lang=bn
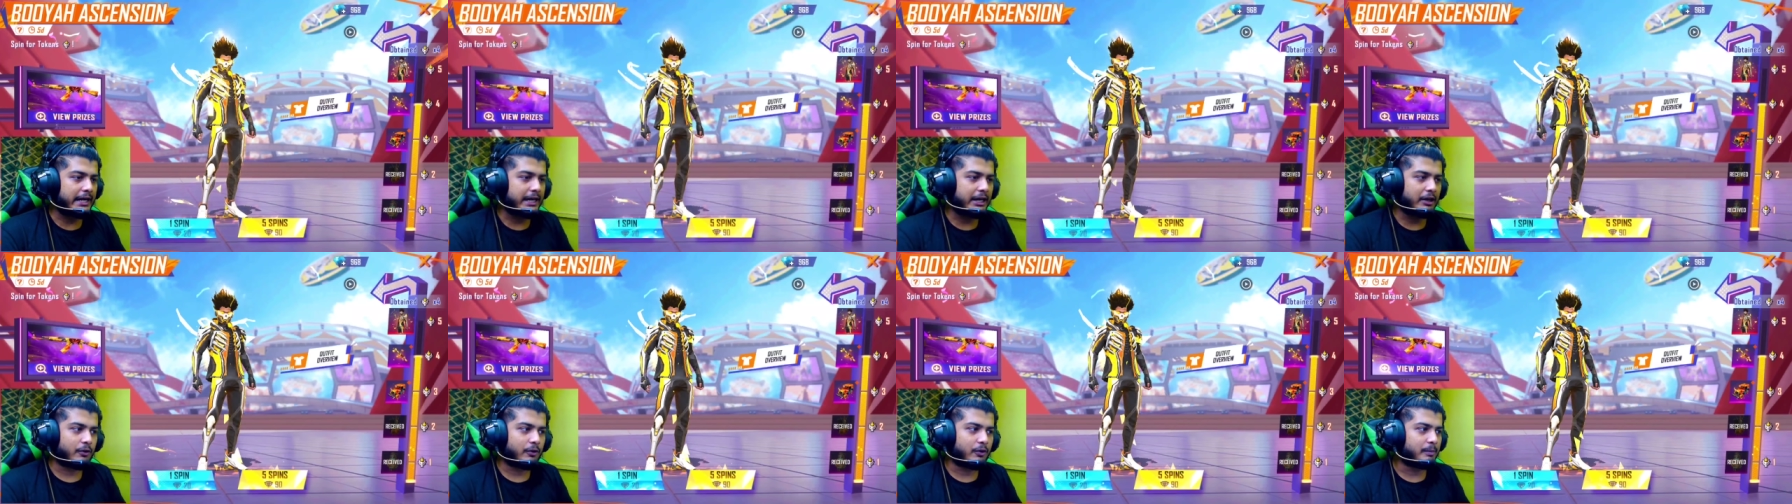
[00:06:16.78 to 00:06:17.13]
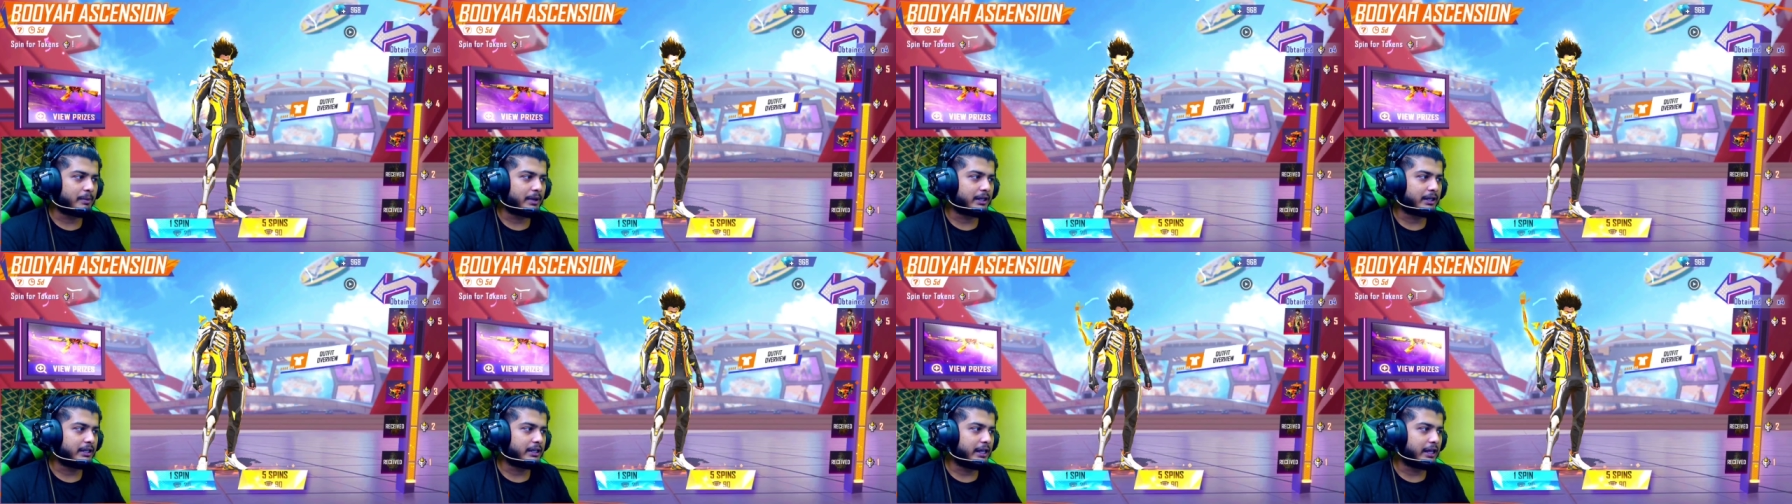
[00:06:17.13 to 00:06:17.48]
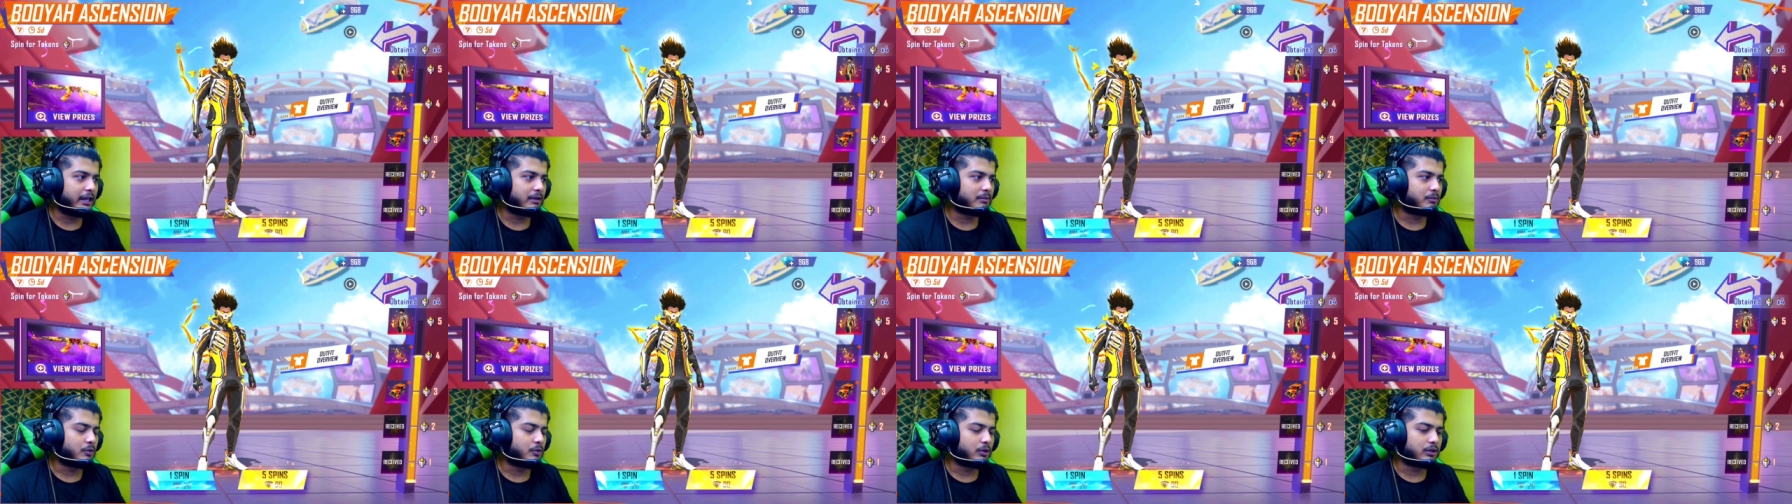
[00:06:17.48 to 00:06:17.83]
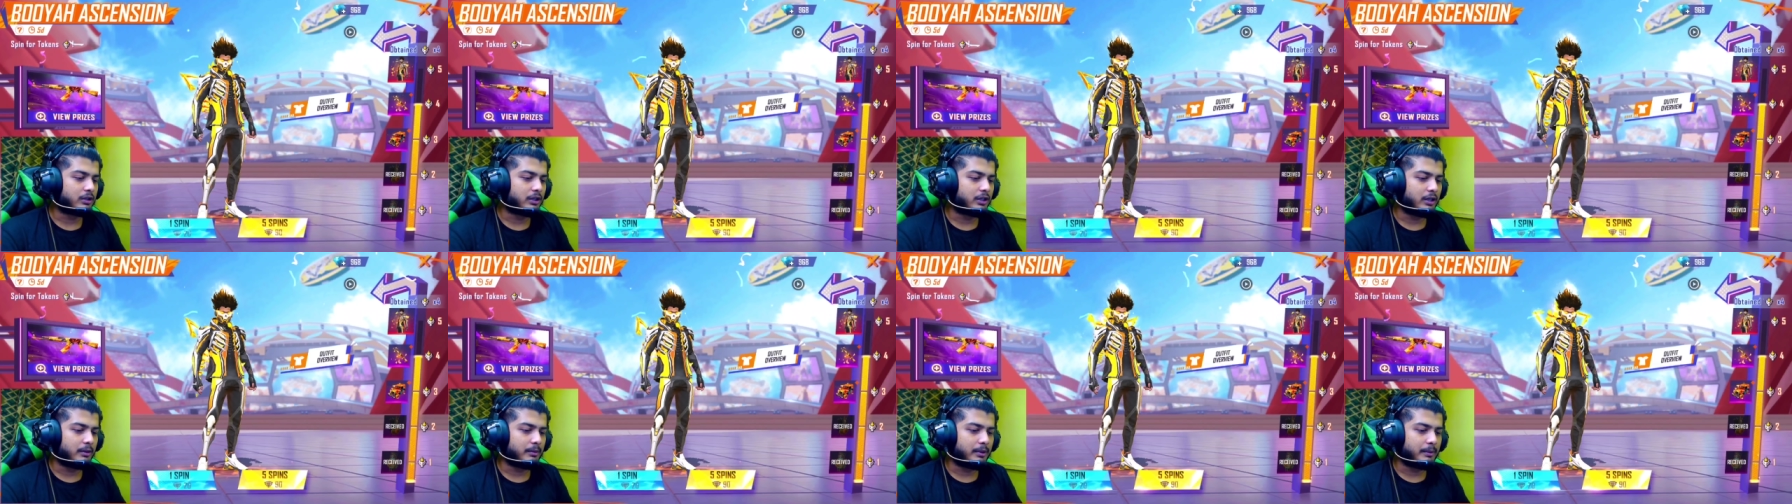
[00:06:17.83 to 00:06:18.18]
টোকেন বাকি এরম করতে
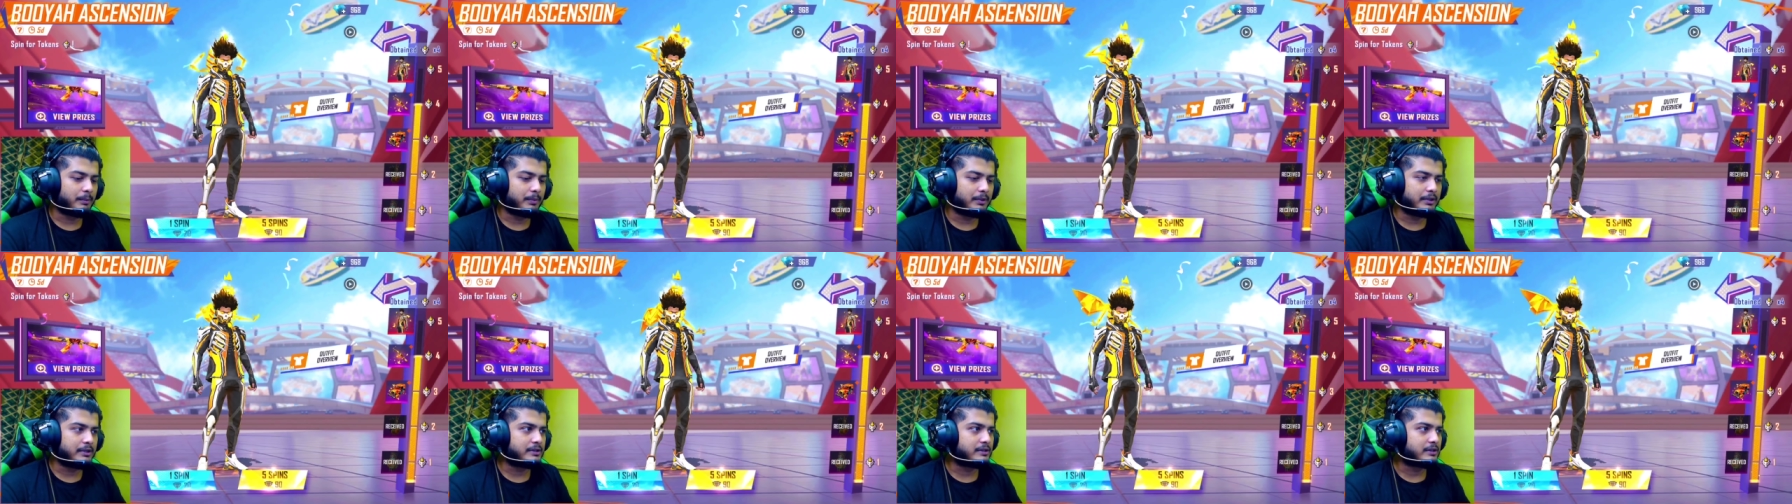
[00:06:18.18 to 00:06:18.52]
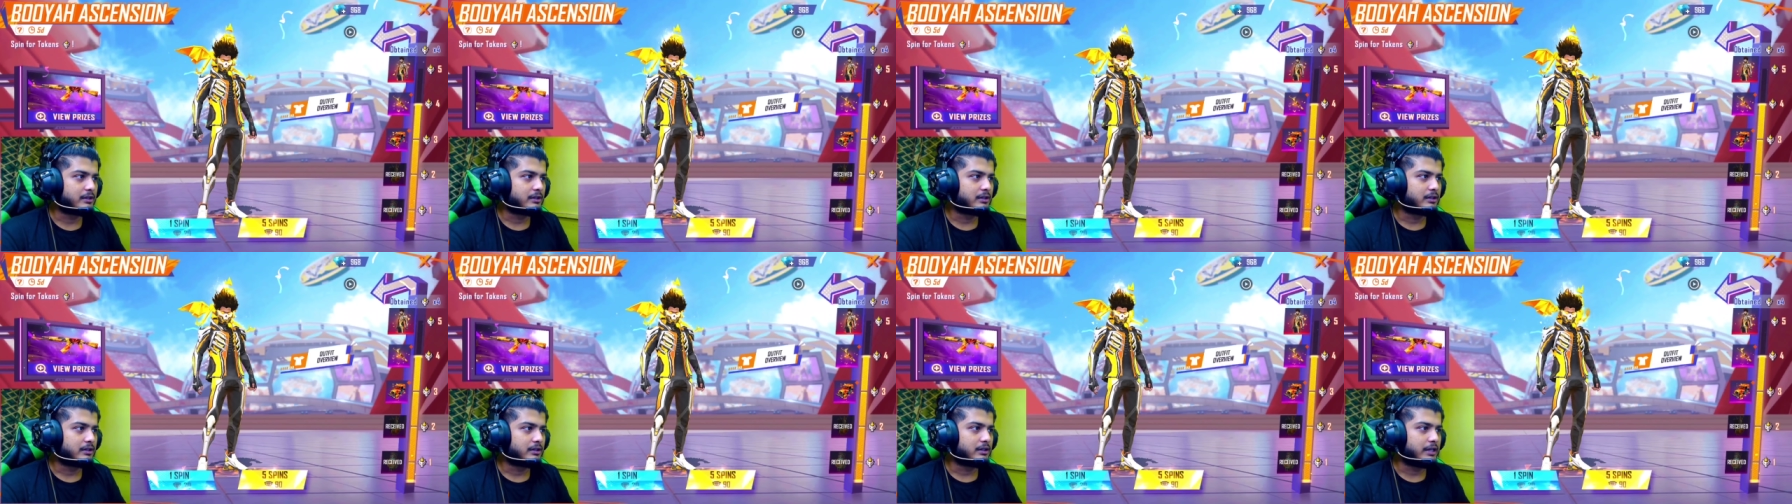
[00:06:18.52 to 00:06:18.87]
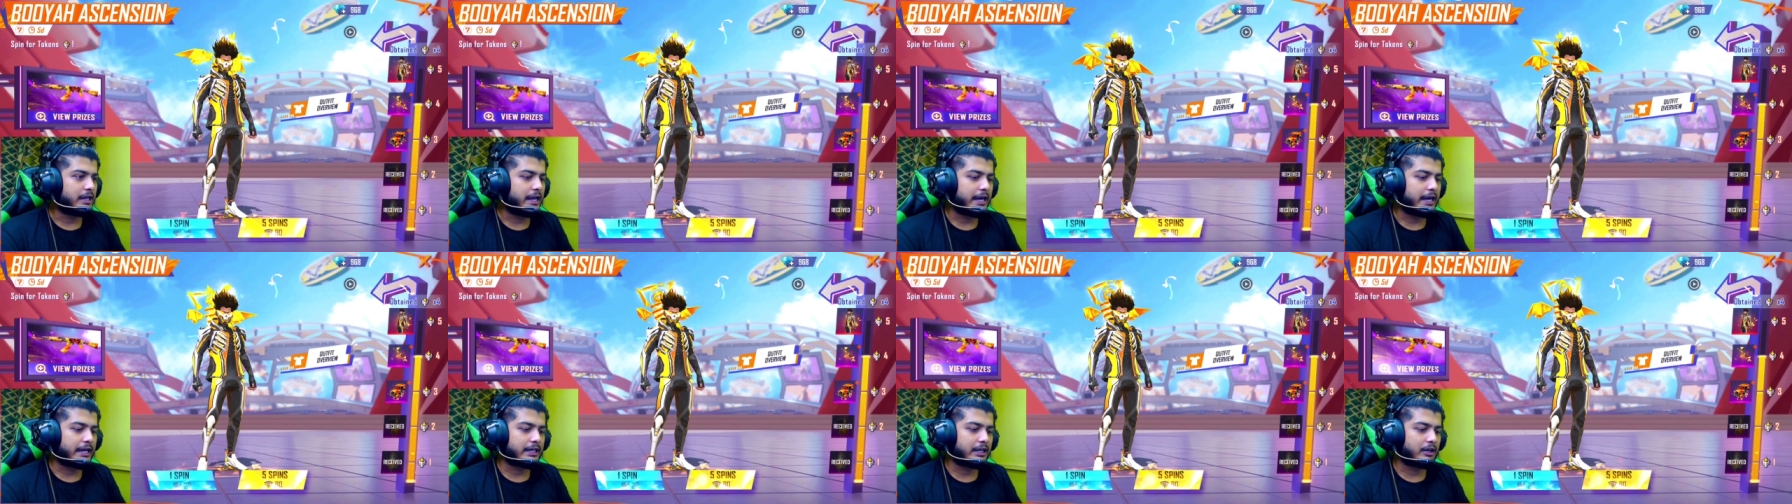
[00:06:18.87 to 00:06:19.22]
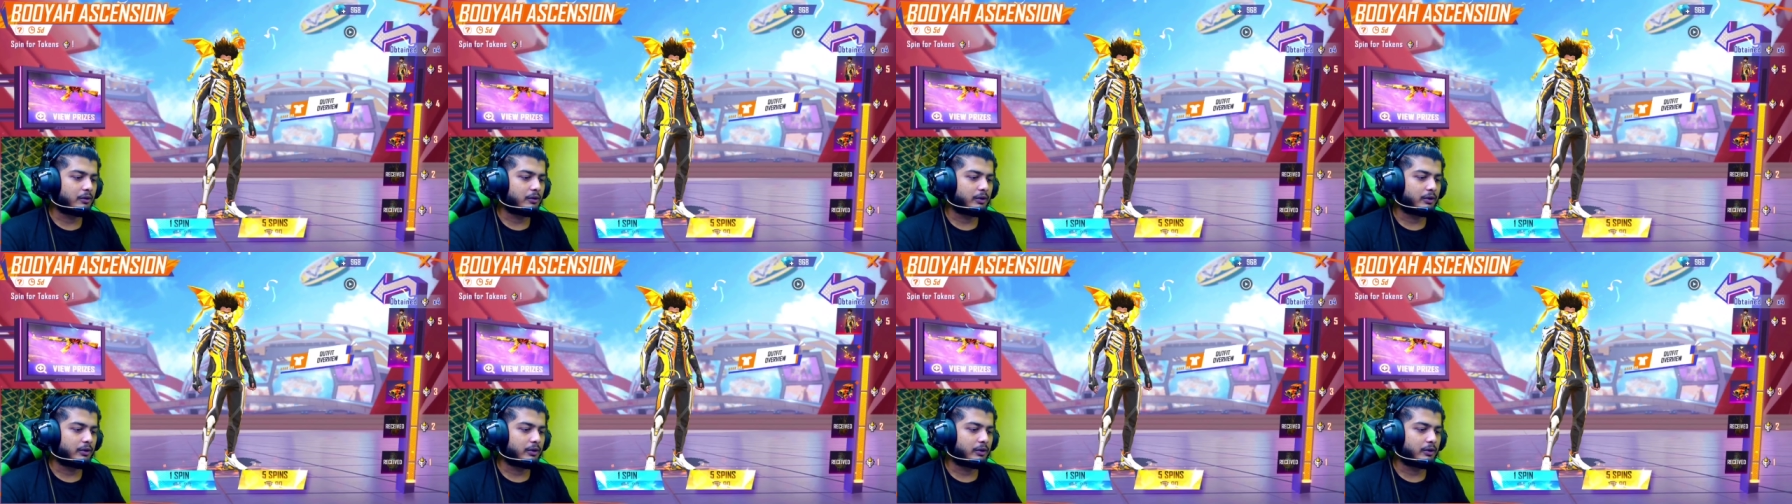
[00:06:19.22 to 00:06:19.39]
নেই ভাই প্লিজ একটা টোকেন